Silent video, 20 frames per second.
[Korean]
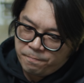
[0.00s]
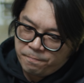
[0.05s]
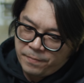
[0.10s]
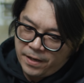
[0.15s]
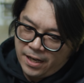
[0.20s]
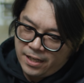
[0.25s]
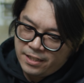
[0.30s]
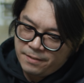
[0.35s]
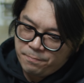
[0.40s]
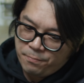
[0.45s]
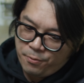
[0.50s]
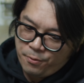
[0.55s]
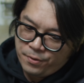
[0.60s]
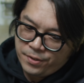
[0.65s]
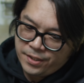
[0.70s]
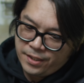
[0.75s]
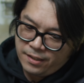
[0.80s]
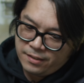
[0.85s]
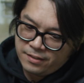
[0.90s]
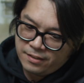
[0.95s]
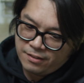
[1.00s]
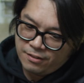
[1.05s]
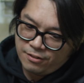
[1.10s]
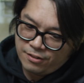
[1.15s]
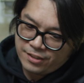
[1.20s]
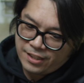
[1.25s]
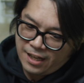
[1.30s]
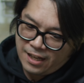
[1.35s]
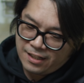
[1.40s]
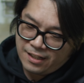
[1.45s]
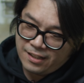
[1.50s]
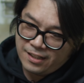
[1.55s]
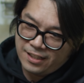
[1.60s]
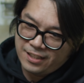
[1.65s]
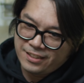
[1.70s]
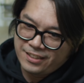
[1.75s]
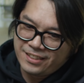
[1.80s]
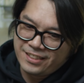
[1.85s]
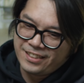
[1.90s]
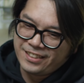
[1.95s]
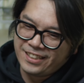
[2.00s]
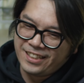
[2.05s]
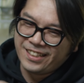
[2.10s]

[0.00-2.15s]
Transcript: 빨리 포기하는 걸 자랑하는.